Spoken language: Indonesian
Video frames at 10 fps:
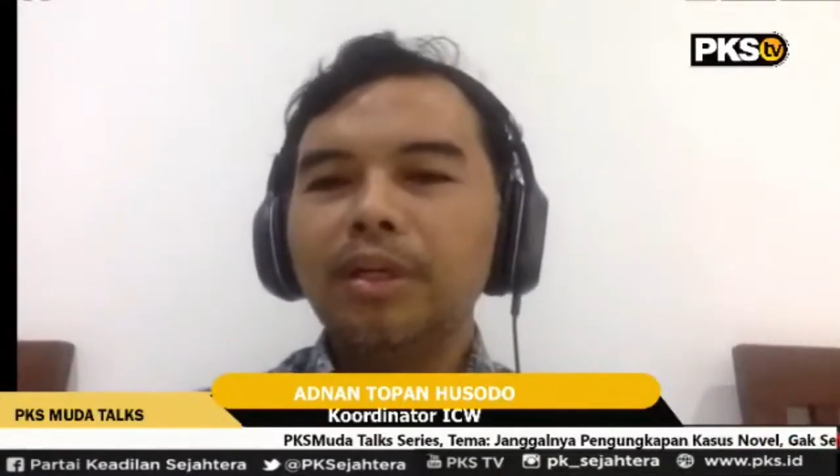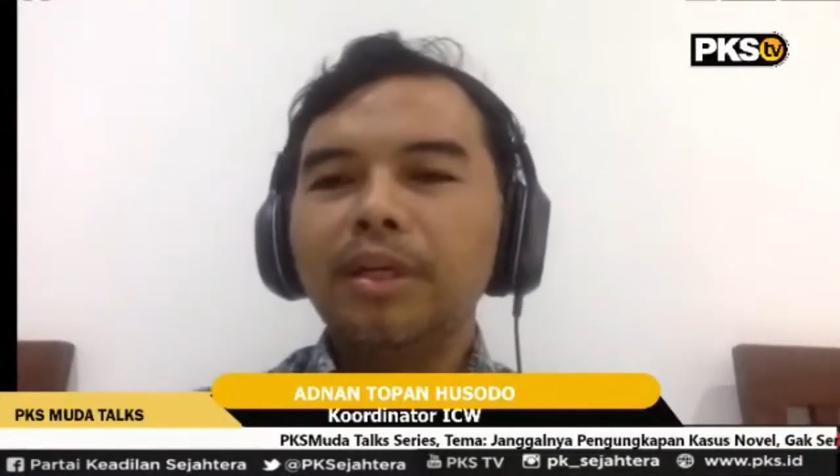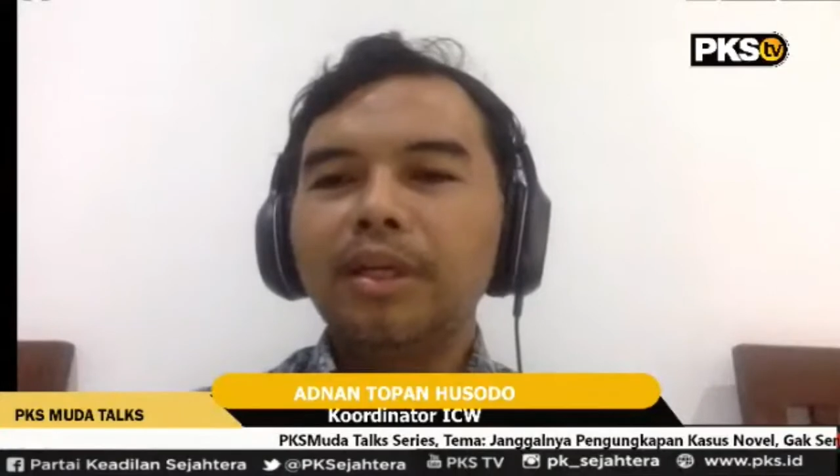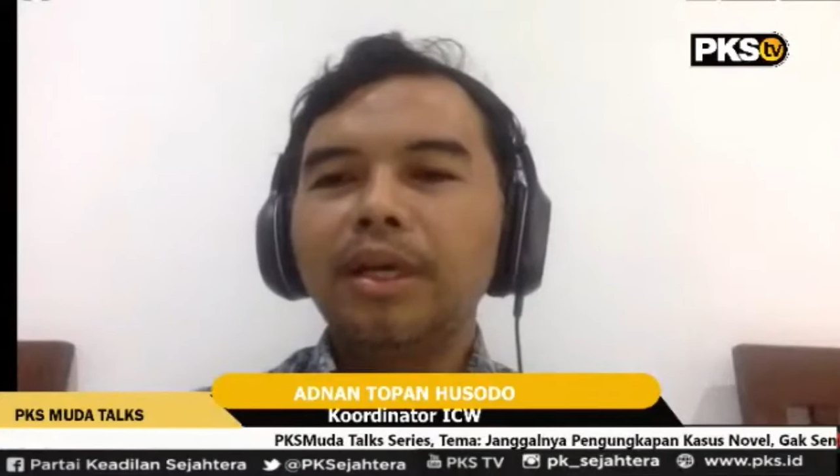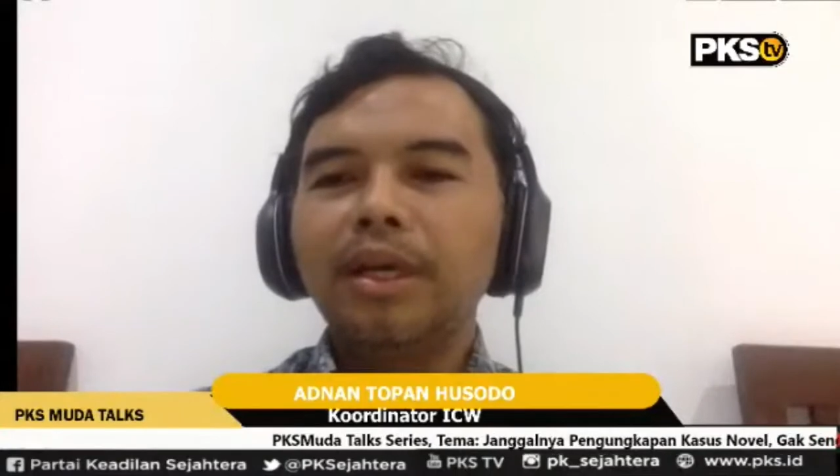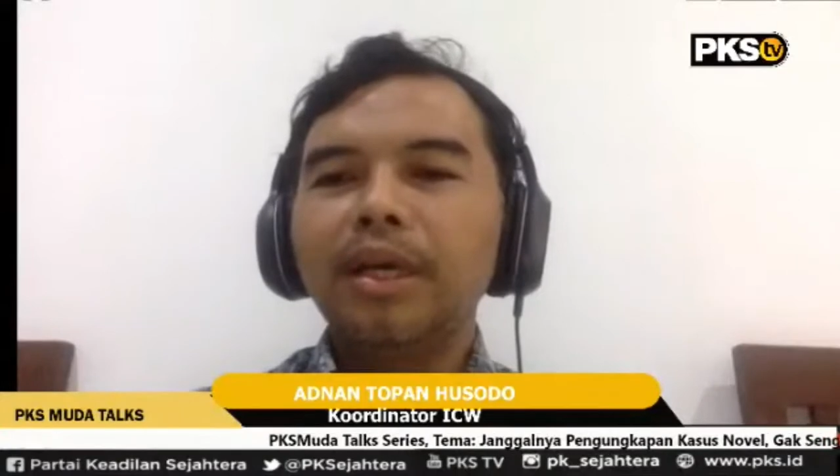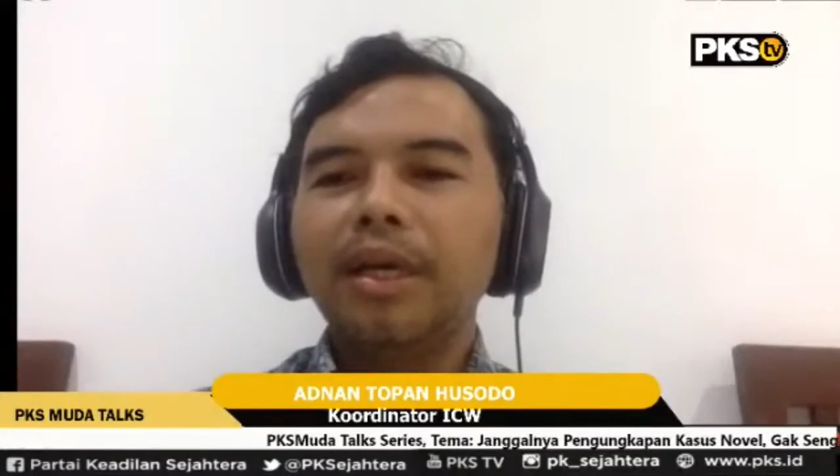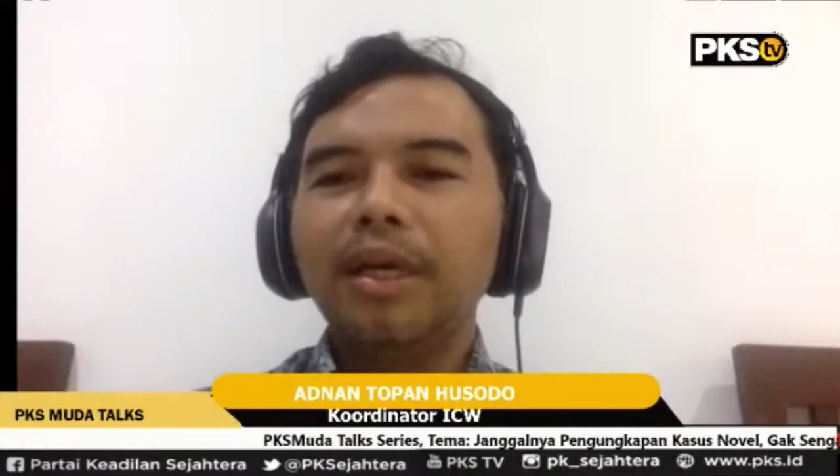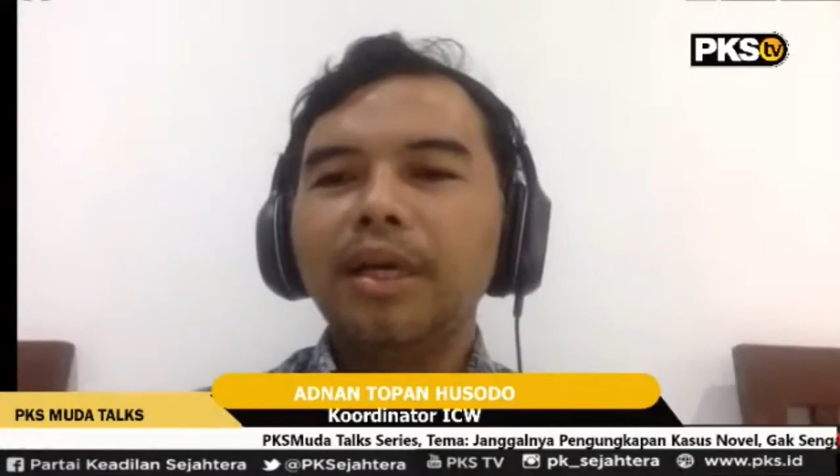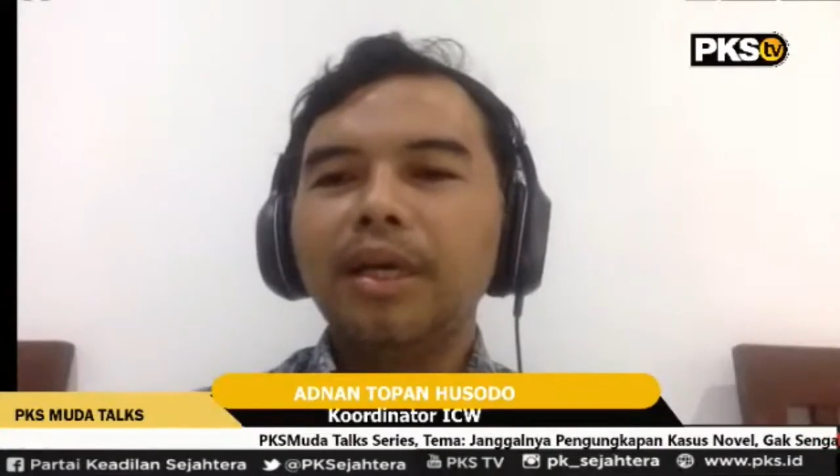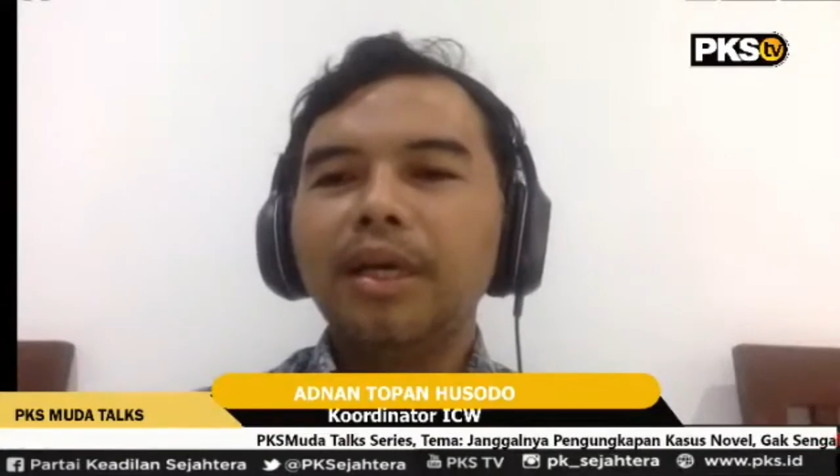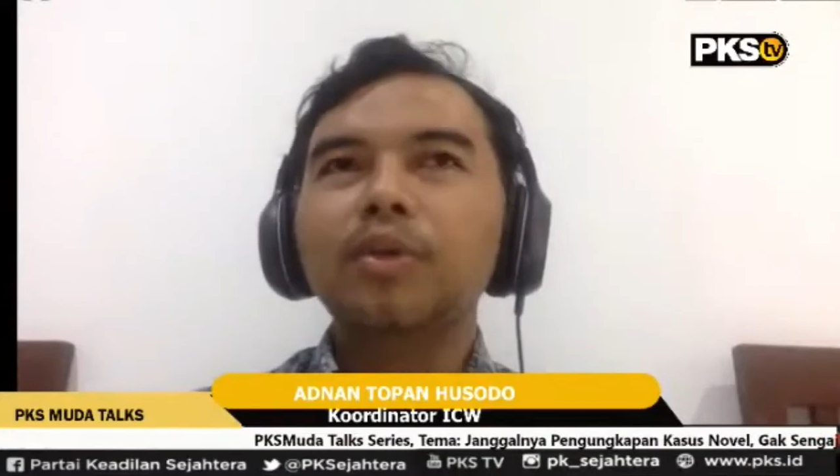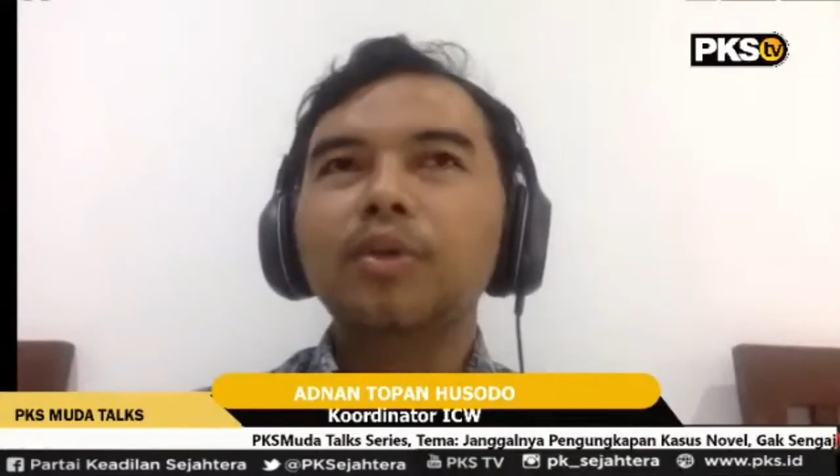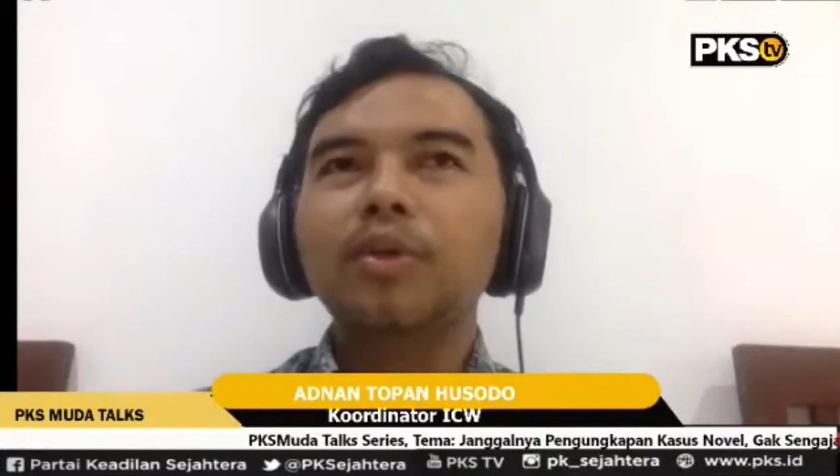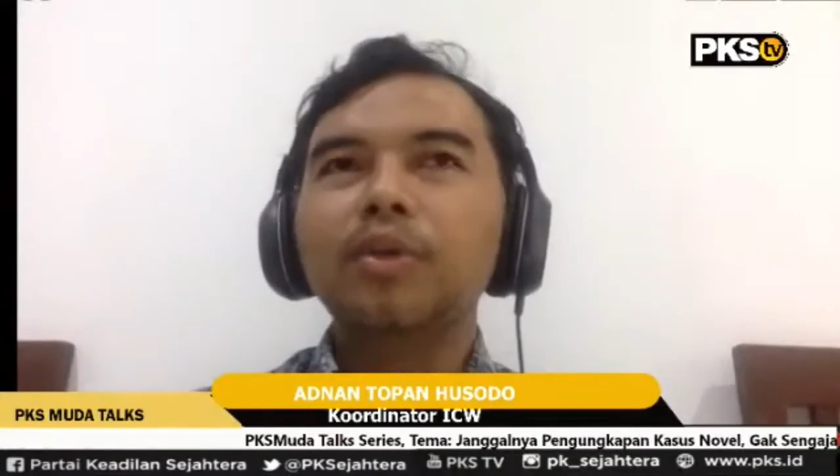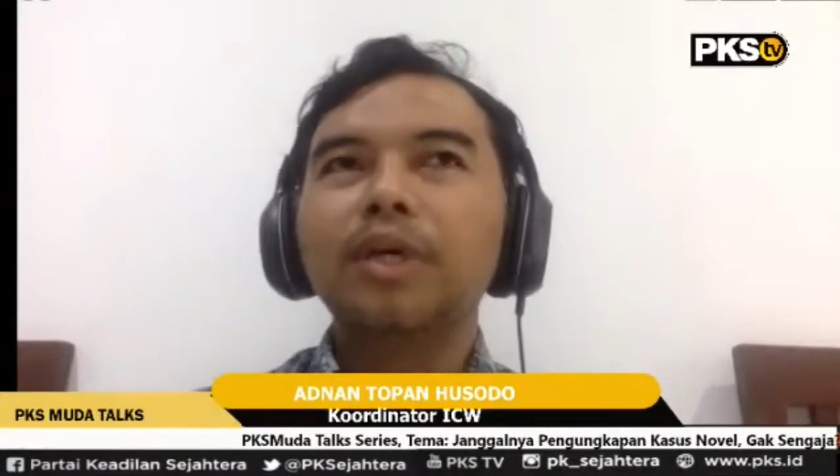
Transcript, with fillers: Ya, ini bukan